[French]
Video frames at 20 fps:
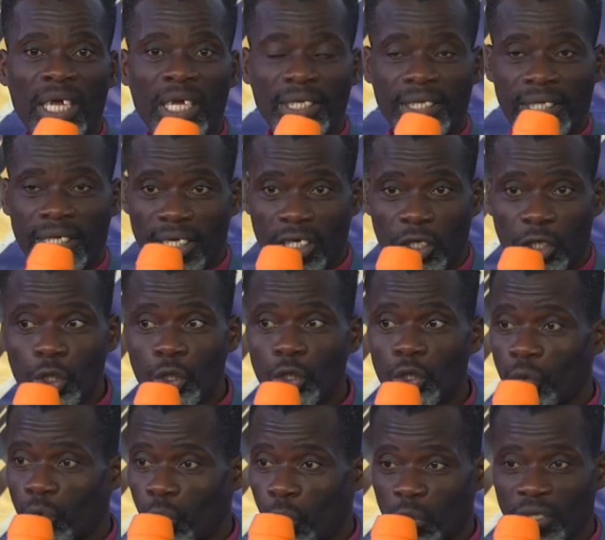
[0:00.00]
Et ainsi, je
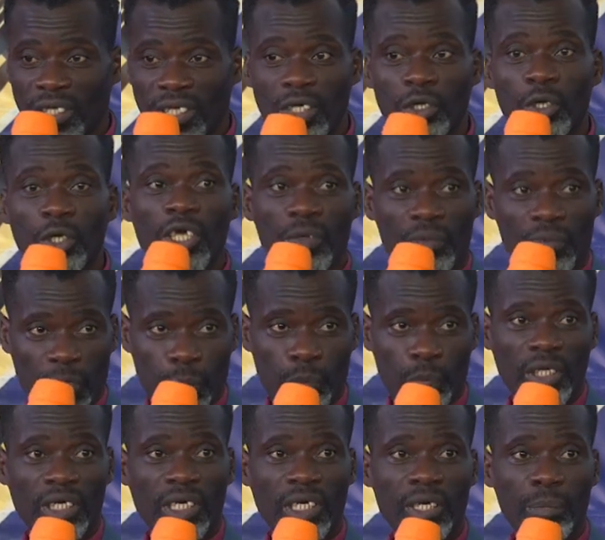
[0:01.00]
constate que effectivement
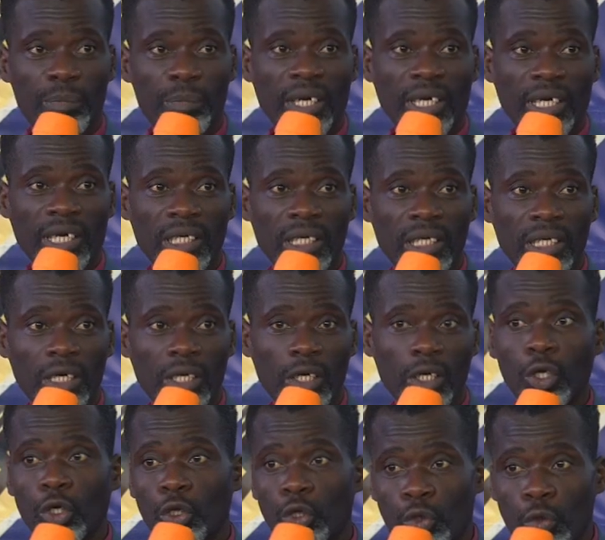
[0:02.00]
j'ai dépéri.
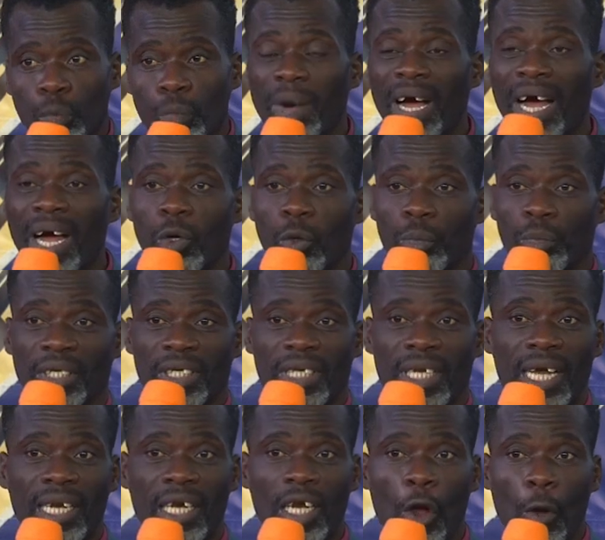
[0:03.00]
Je pars à
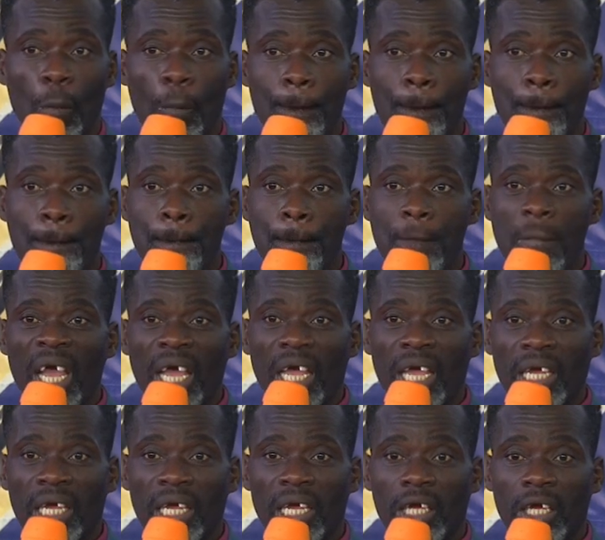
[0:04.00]
l'hôpital
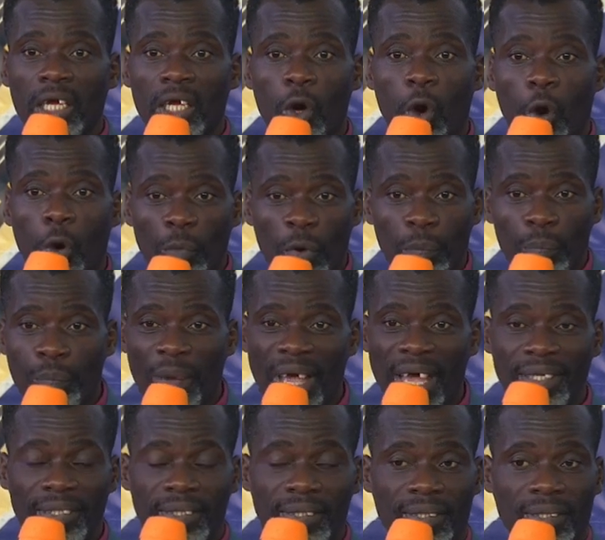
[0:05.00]
et on me
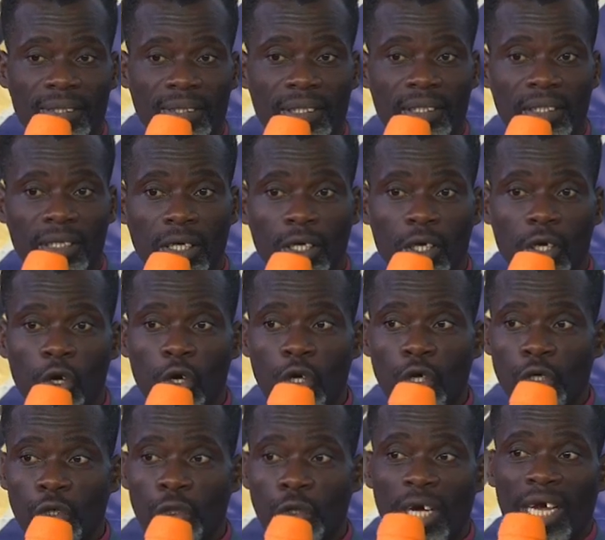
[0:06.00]
pèse
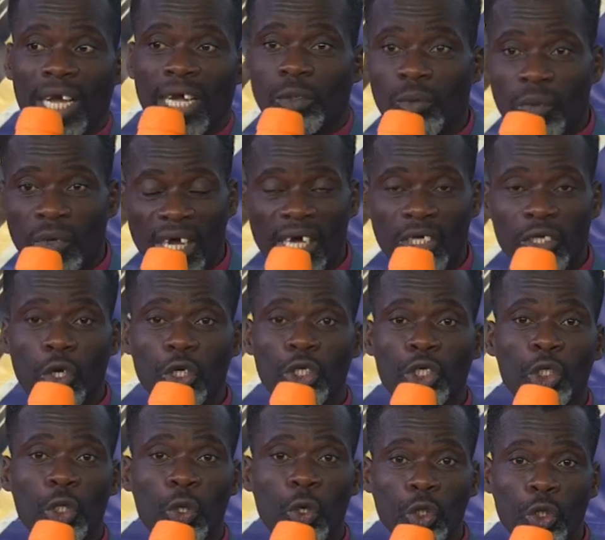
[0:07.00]
de 94
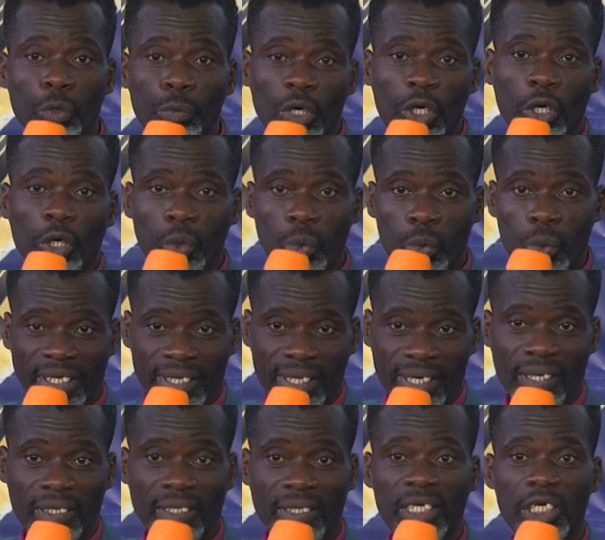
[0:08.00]
kilos, je me retrouve à
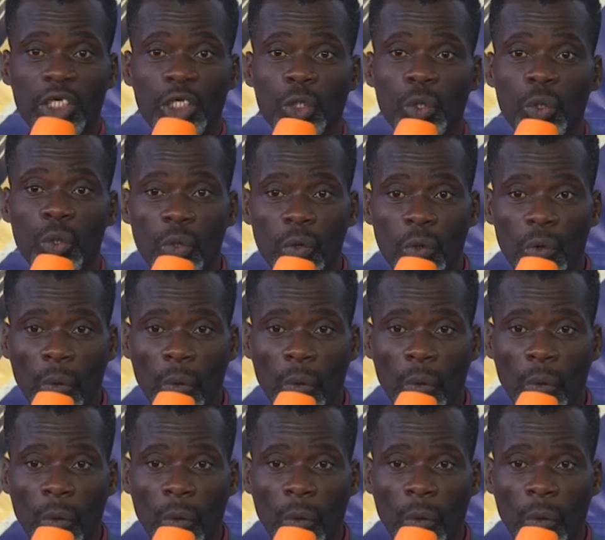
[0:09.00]
56 kilos.